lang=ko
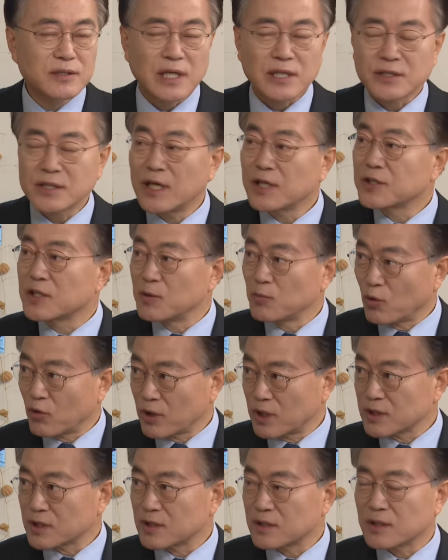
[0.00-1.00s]
대선의
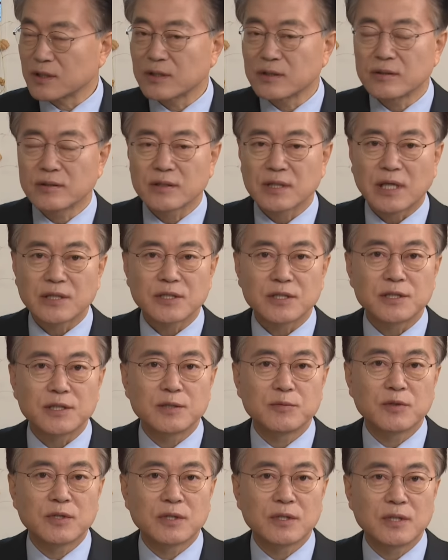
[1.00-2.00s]
길목에서는 다시
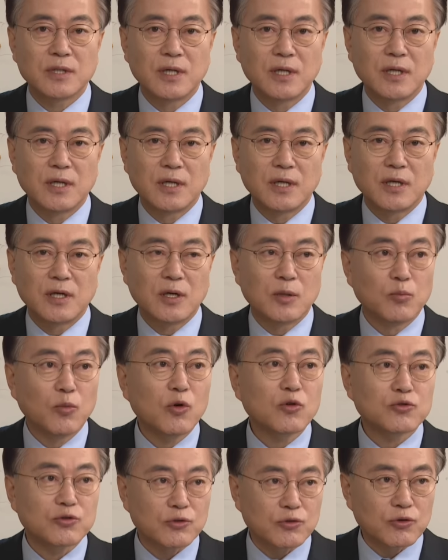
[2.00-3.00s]
힘을
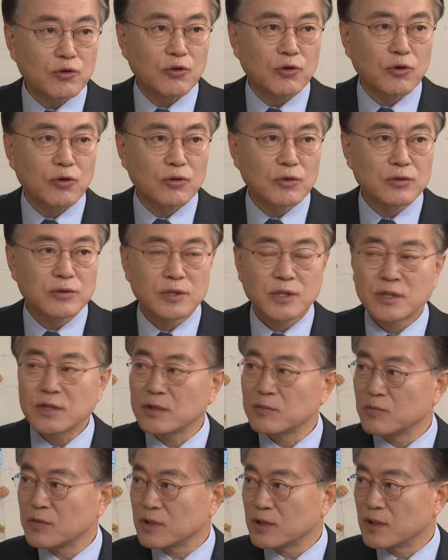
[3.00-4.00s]
모을 수 있도록
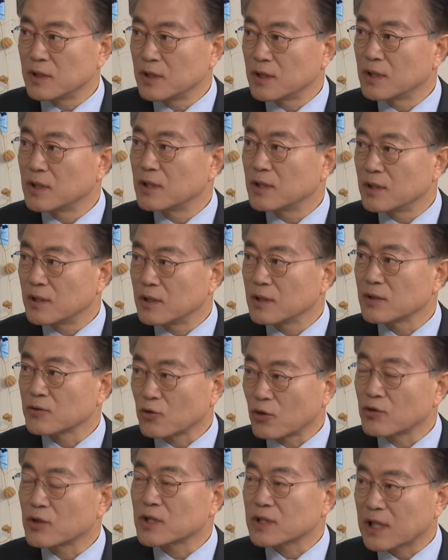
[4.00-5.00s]
저희는
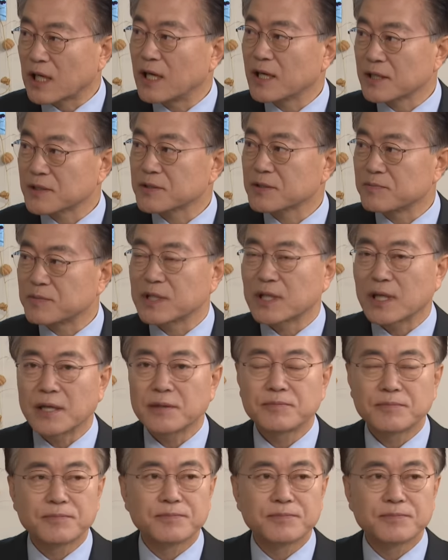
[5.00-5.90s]
노력을 다 하겠습니다.